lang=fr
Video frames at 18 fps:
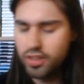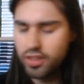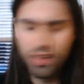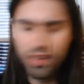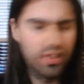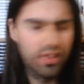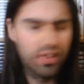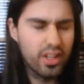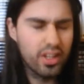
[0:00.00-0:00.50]

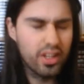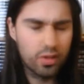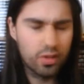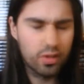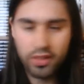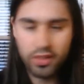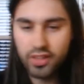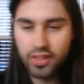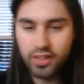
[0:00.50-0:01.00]
King of Night,
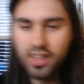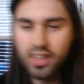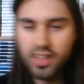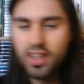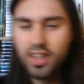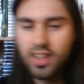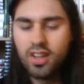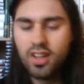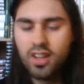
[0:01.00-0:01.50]
je crois que
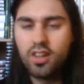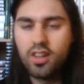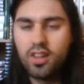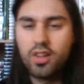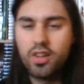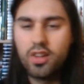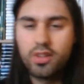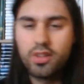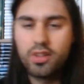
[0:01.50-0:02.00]
c'était,
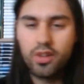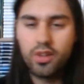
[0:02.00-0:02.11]
euh, est